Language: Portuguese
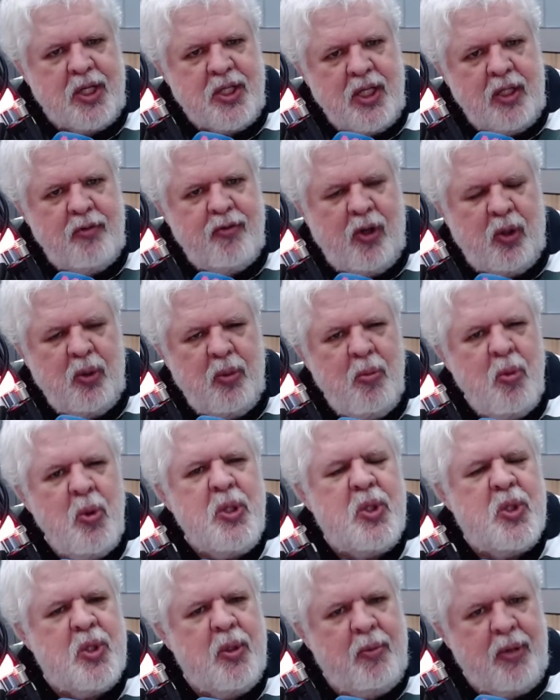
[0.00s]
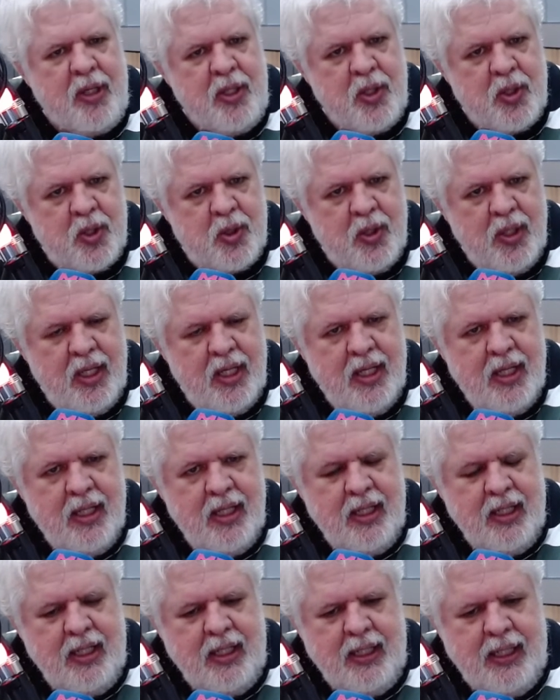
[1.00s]
A gente falou muito sobre isso
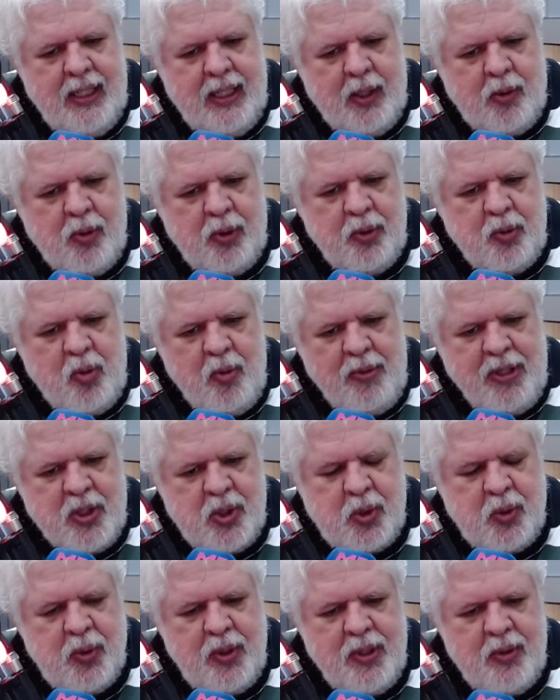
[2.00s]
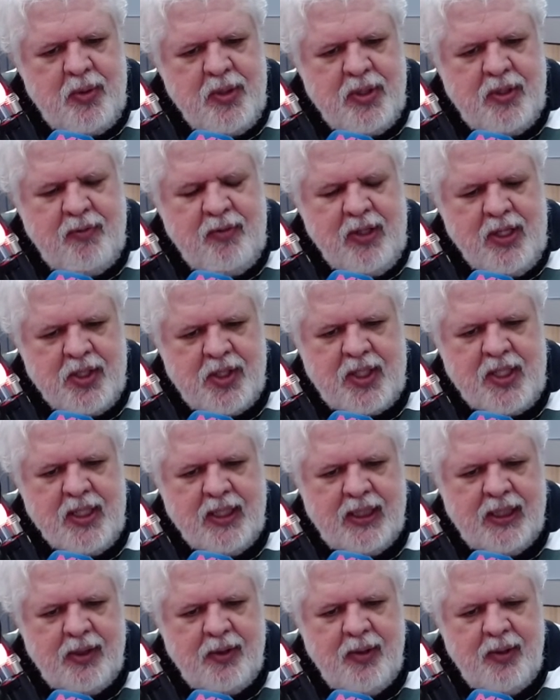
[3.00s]
é, quando começou, inclusive
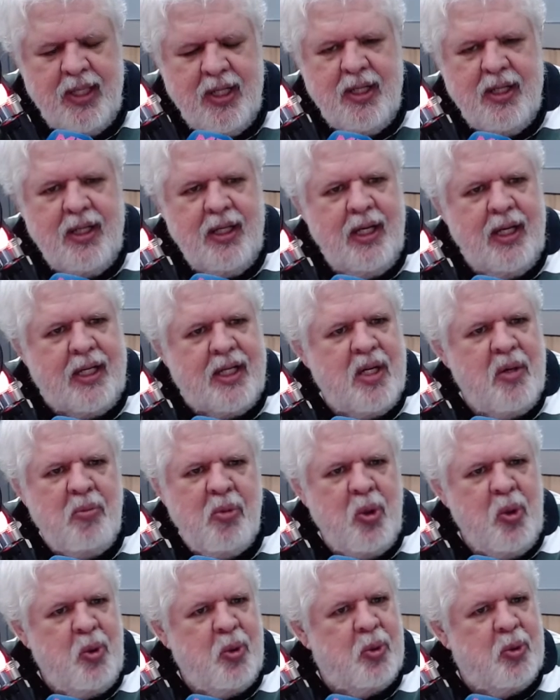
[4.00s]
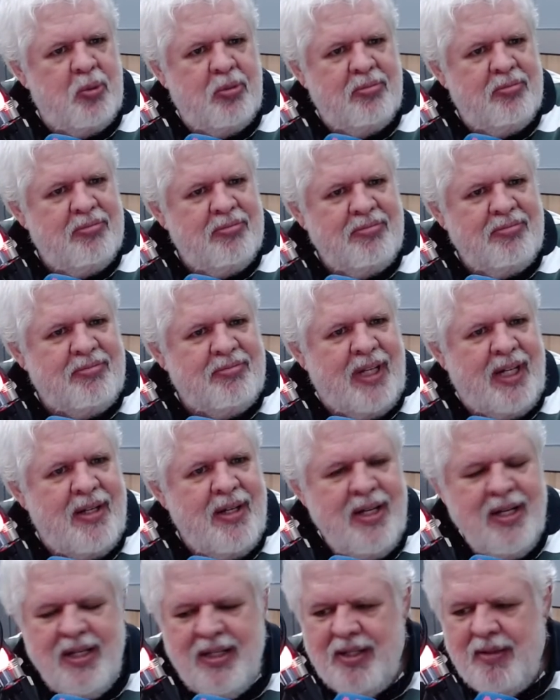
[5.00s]
neste ano, é, Camboriú,
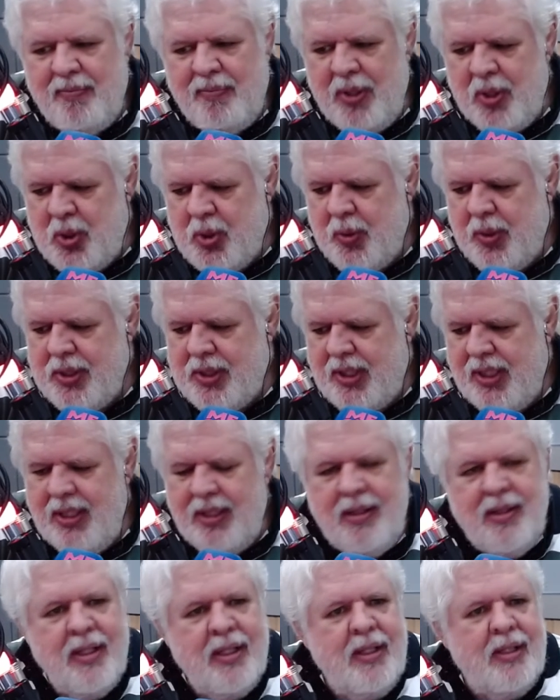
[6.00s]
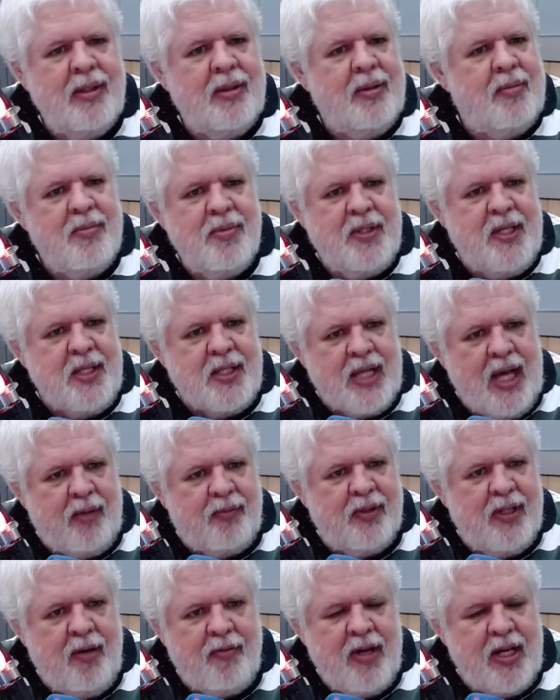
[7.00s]
né, de pessoas que
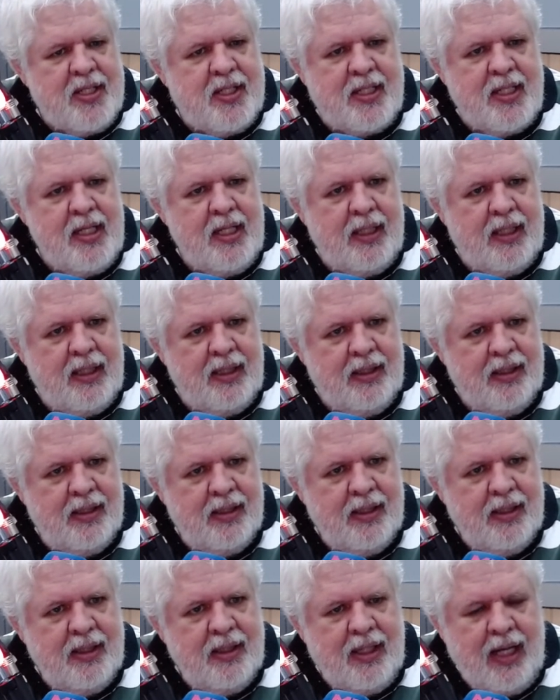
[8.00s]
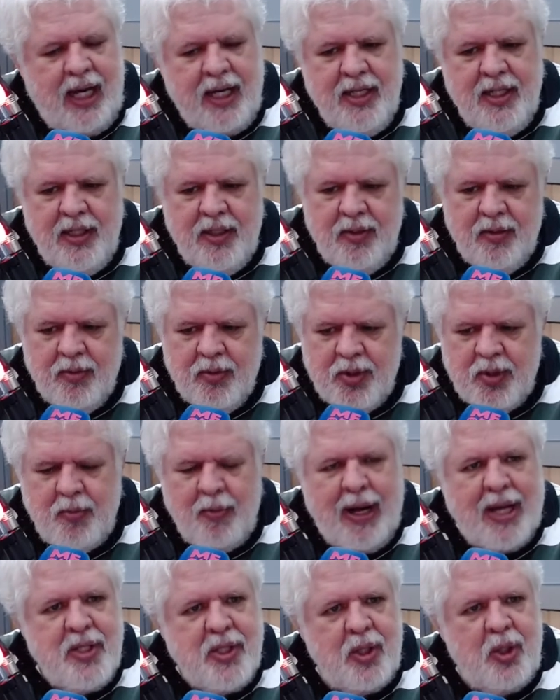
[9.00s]
precisavam da vacina, aí os
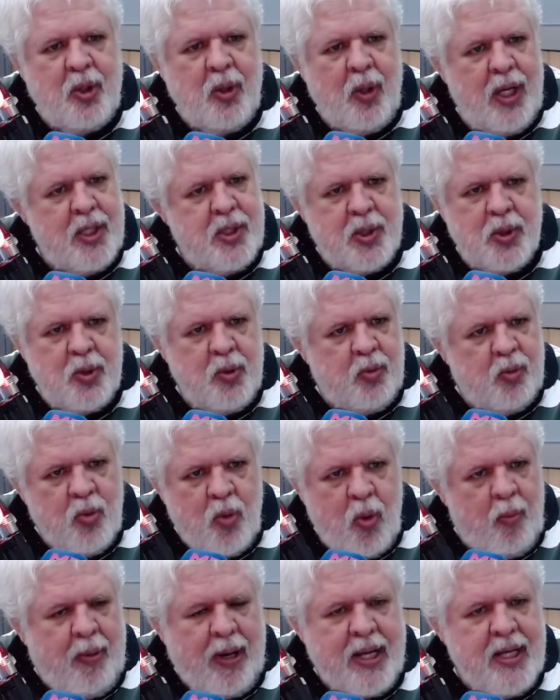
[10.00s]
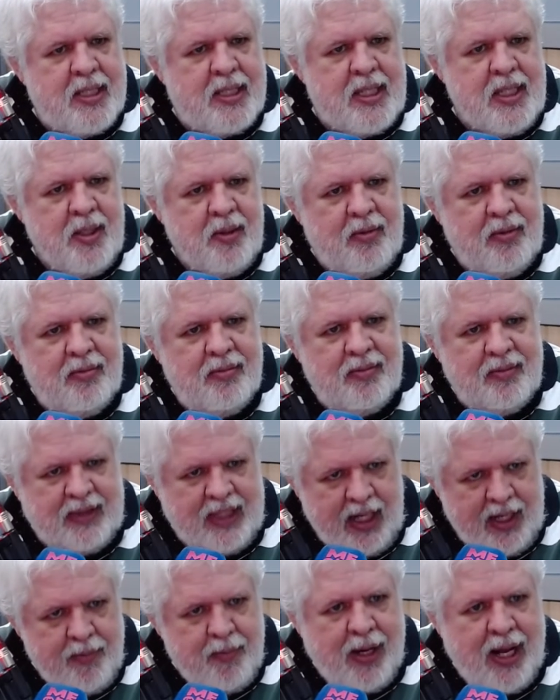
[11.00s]
mais idosos não compareciam.
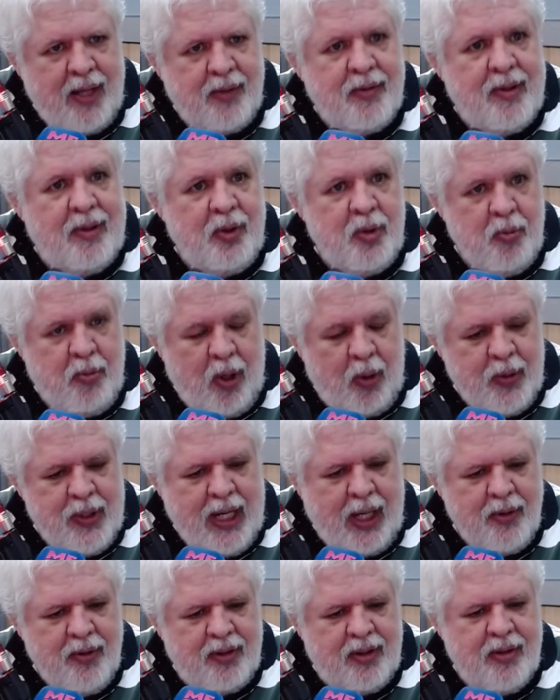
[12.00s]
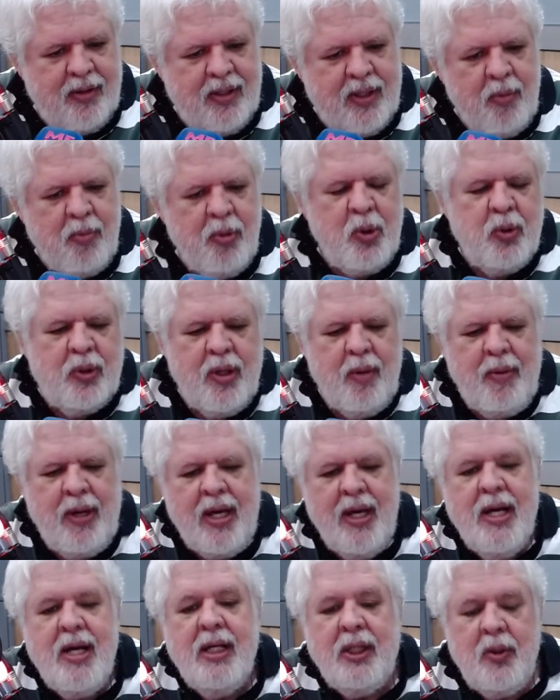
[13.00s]
Tá lembrado? No Balneário Camboriú
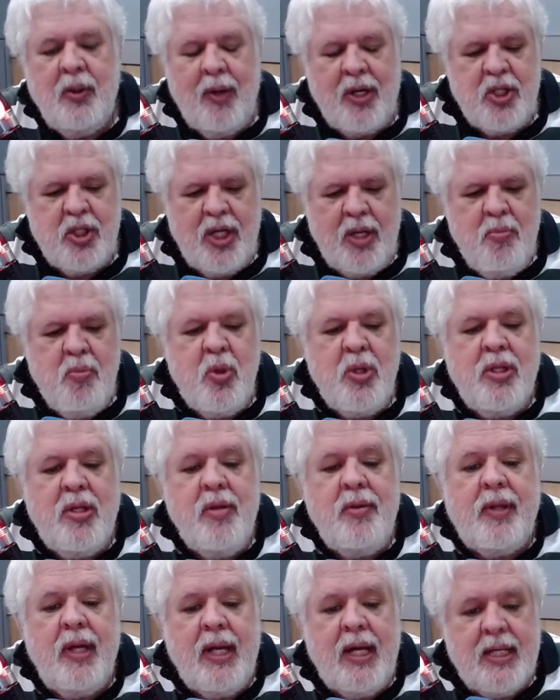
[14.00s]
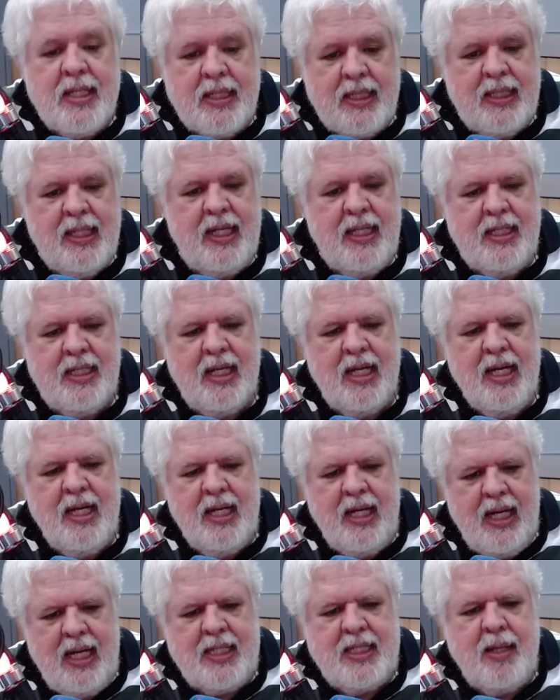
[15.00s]
também. Então achei muito interessante
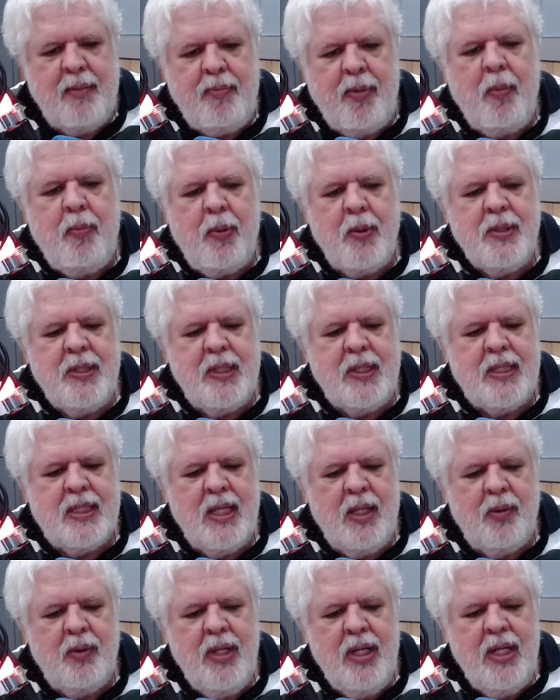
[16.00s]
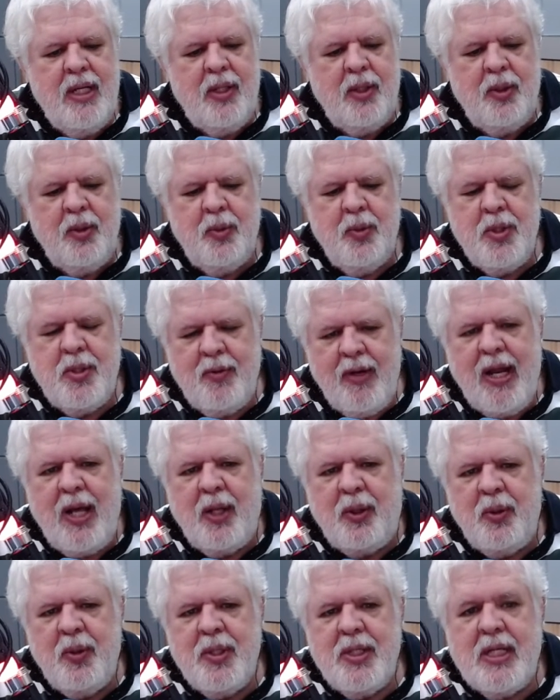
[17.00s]
essa proposição dos
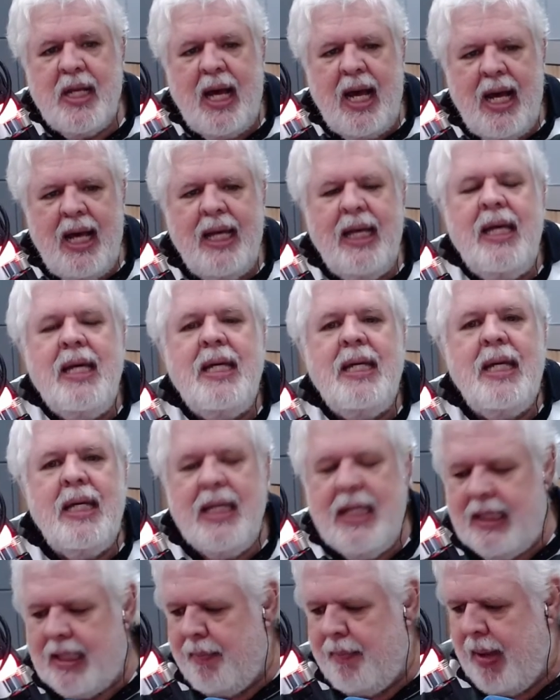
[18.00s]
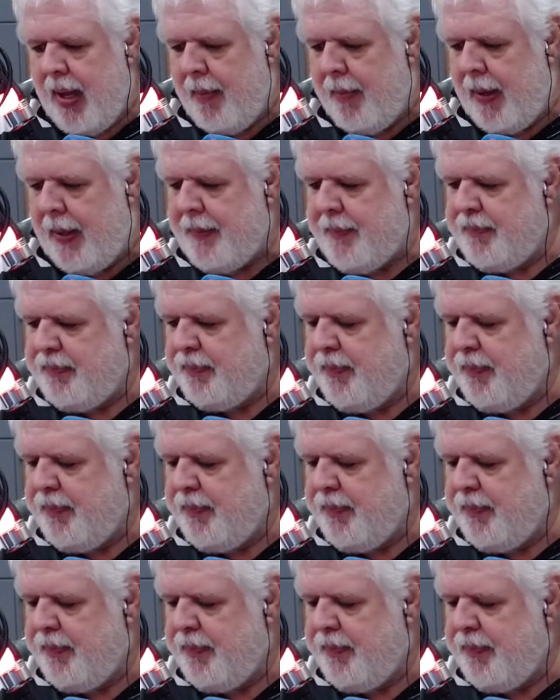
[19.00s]
vereadores lá em Itapema.